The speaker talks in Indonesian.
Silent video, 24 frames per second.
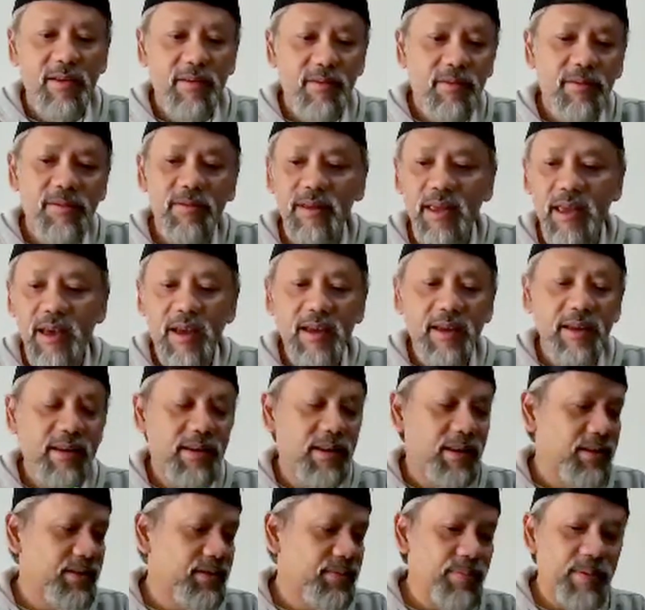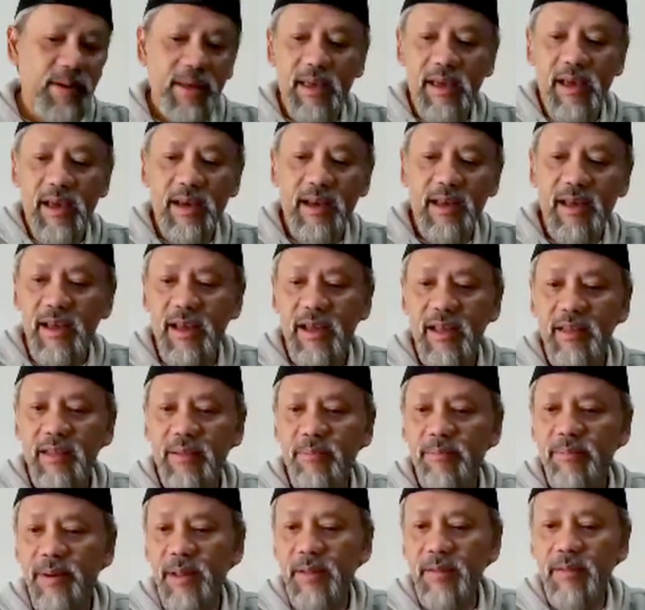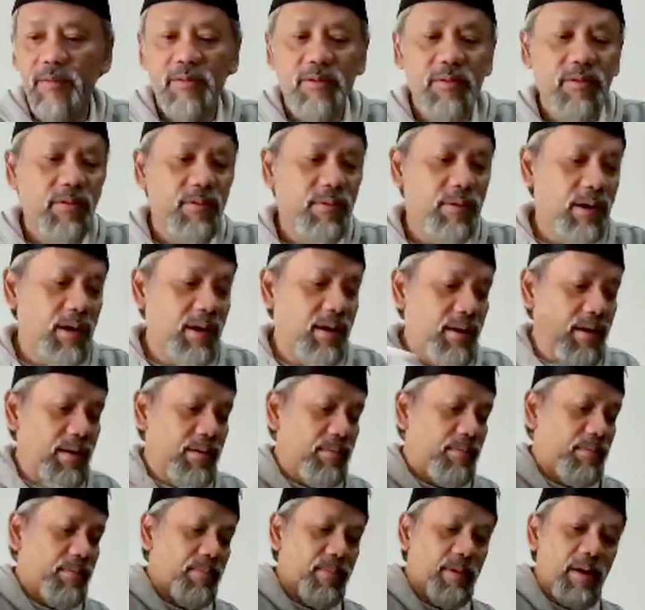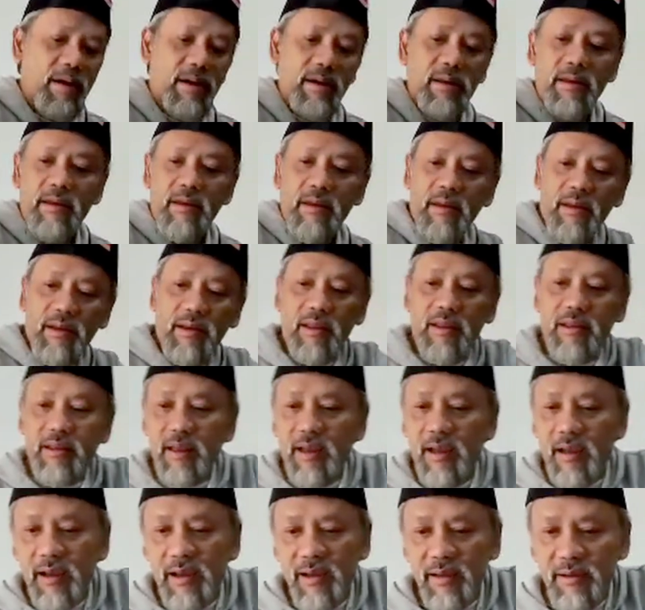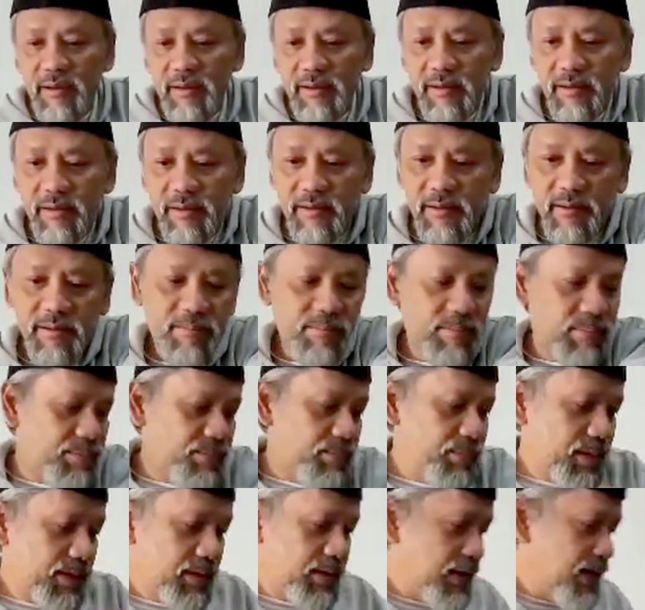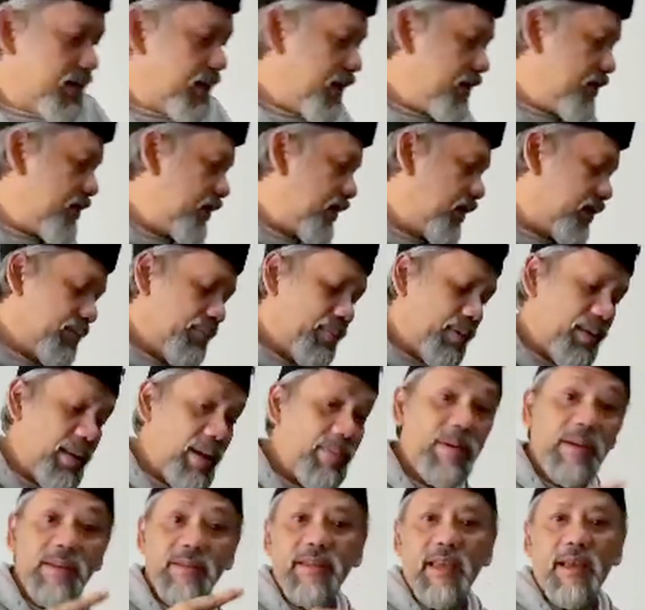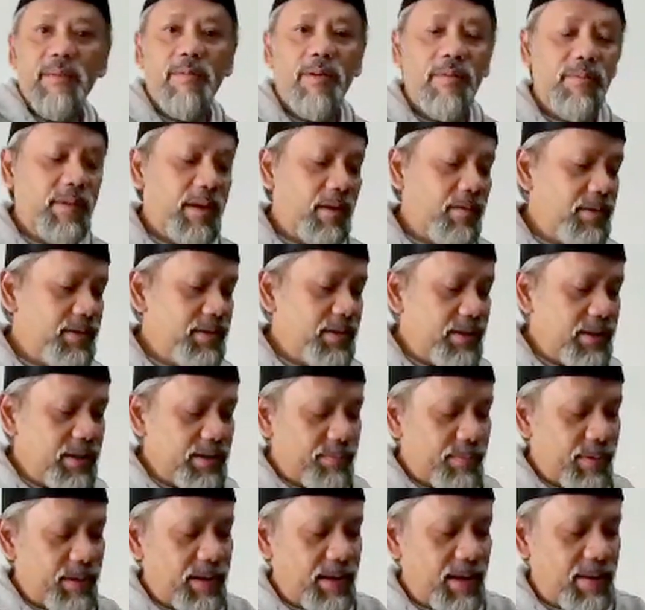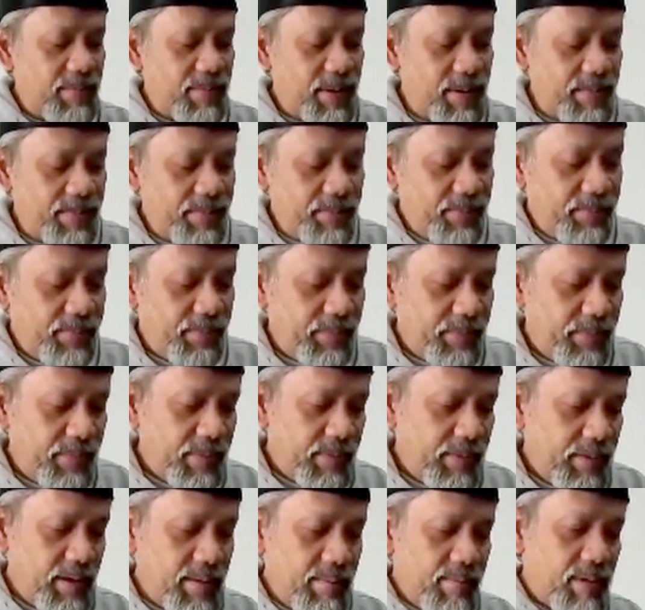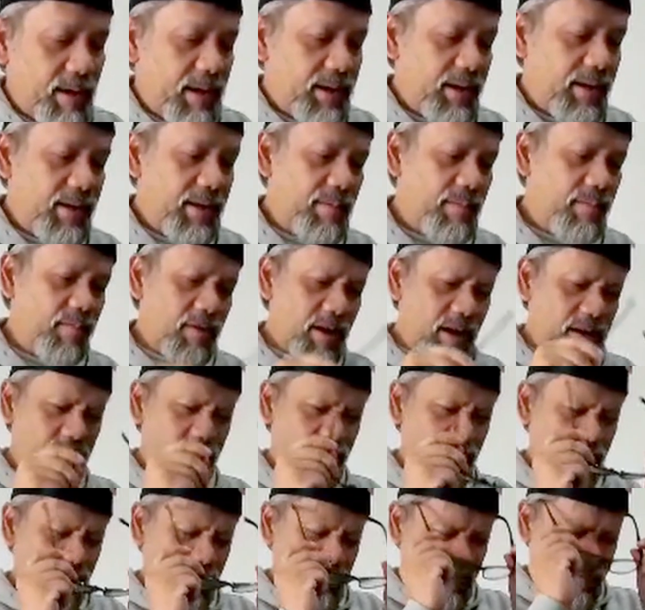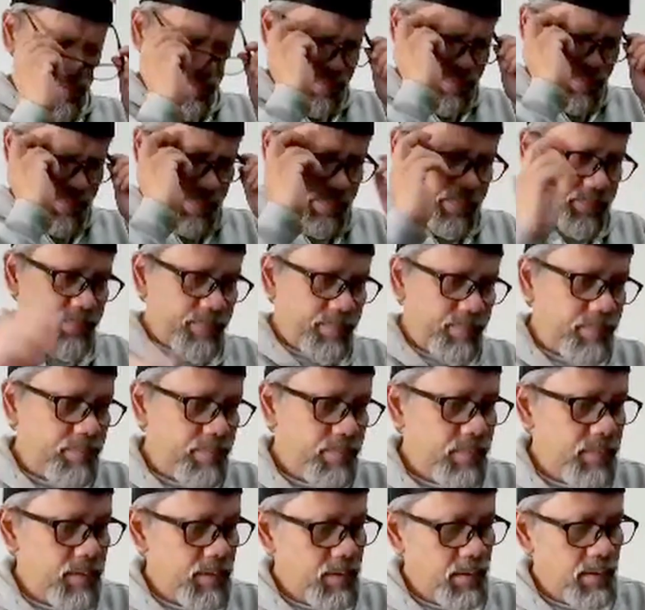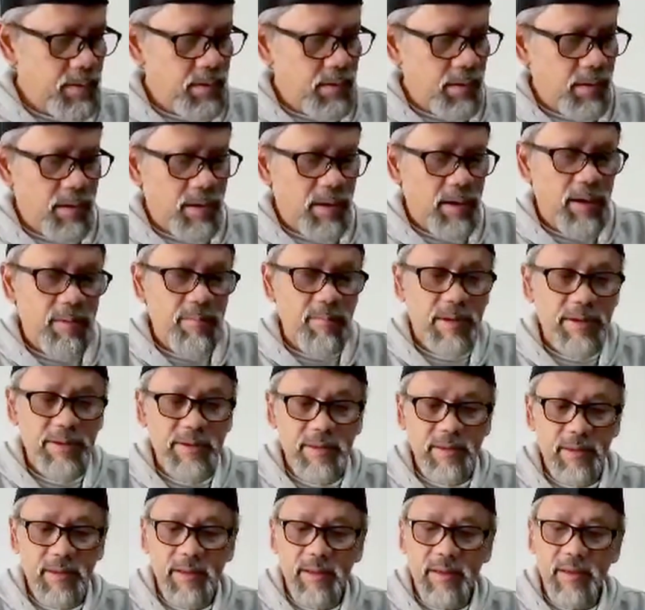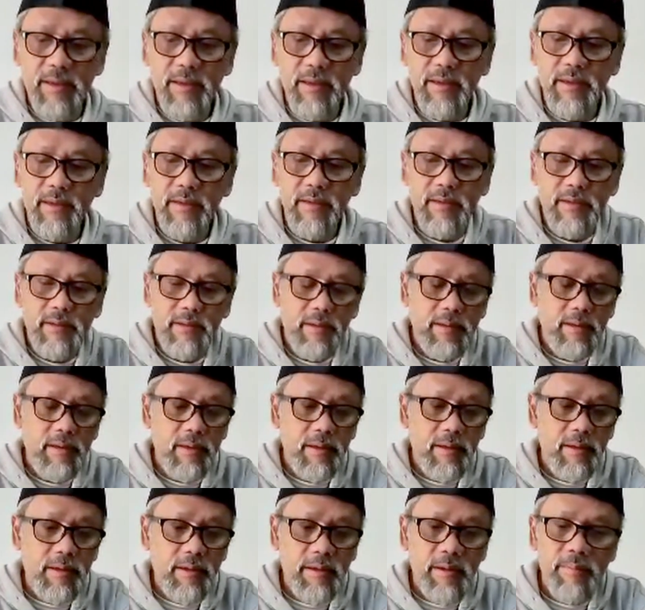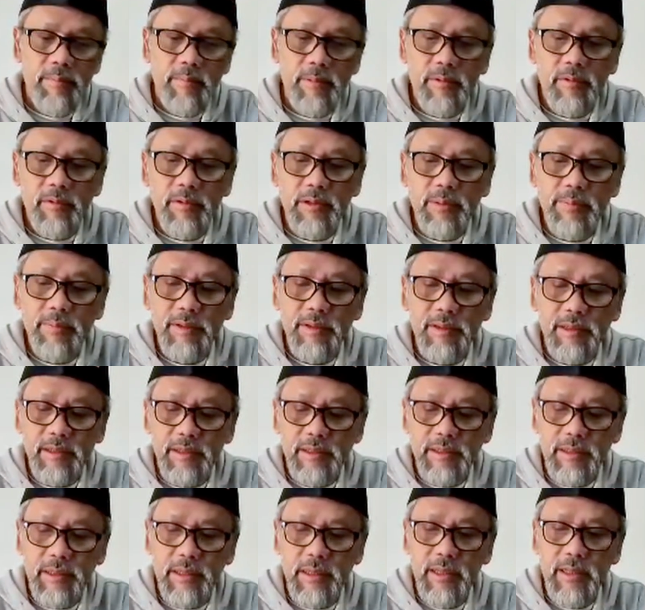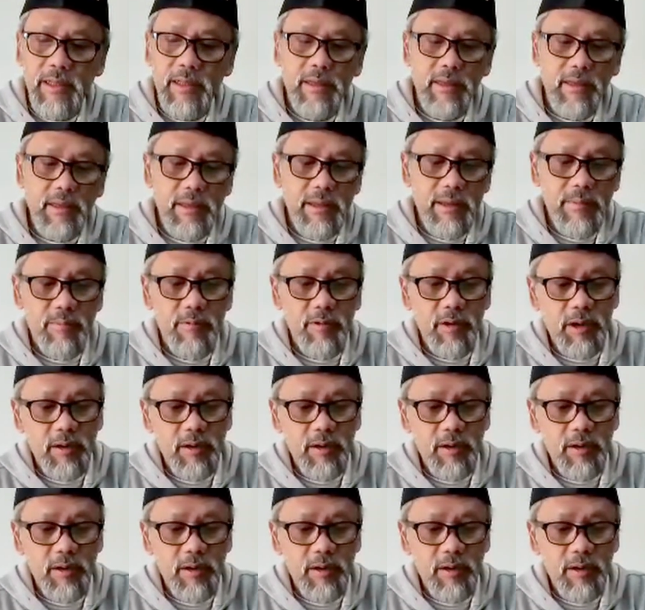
dulu ya ini supaya ada tempat untuk um, kita uh, melihat isinya seperti apa. Saya belum tahu isinya seperti apa. Jadi mari kita buka dulu ini masih di bentuknya masih di seal kita buka